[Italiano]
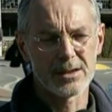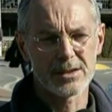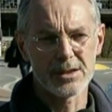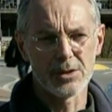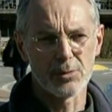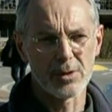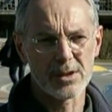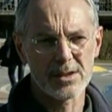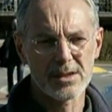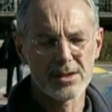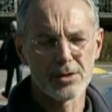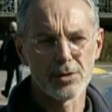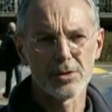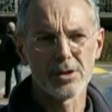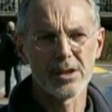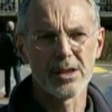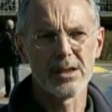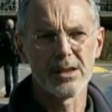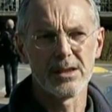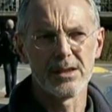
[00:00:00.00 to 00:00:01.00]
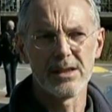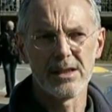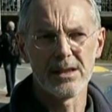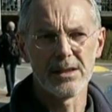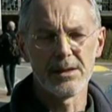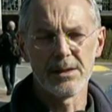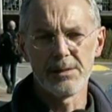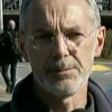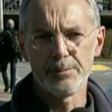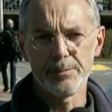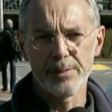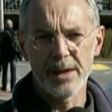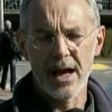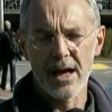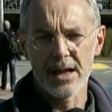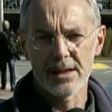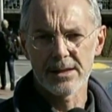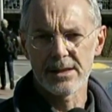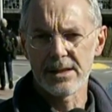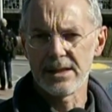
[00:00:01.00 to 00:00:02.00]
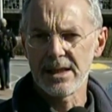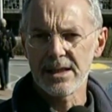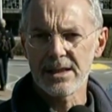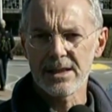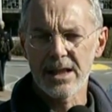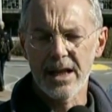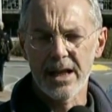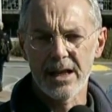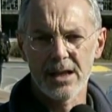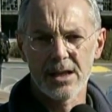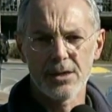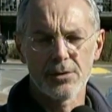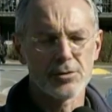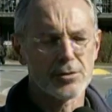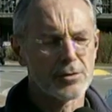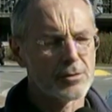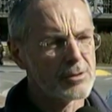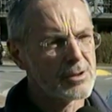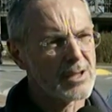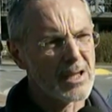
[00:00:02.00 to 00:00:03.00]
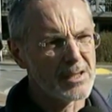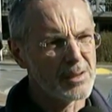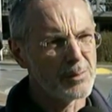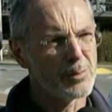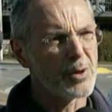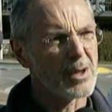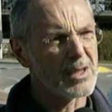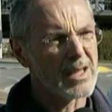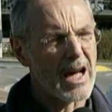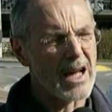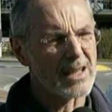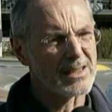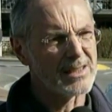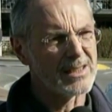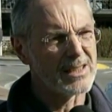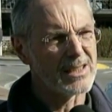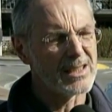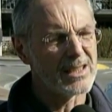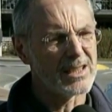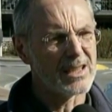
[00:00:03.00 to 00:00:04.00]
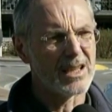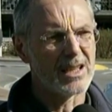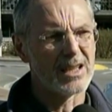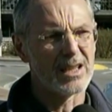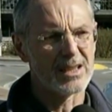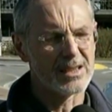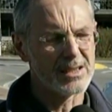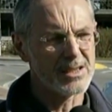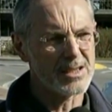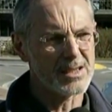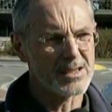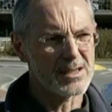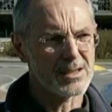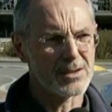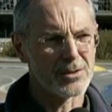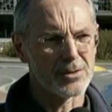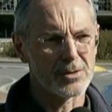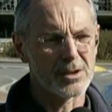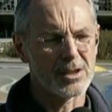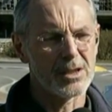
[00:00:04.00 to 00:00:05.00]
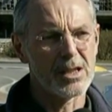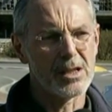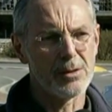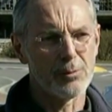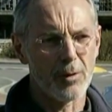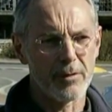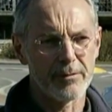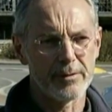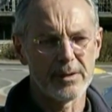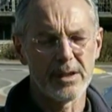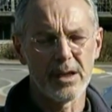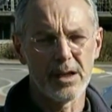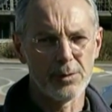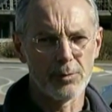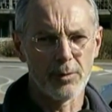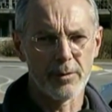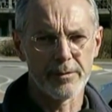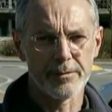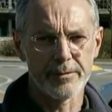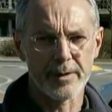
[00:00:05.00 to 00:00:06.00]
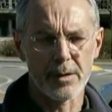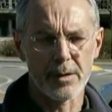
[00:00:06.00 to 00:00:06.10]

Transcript: eh, situazioni di impianti d'antenna non sono stati più adatti alla ricezione nuovi, delle nuove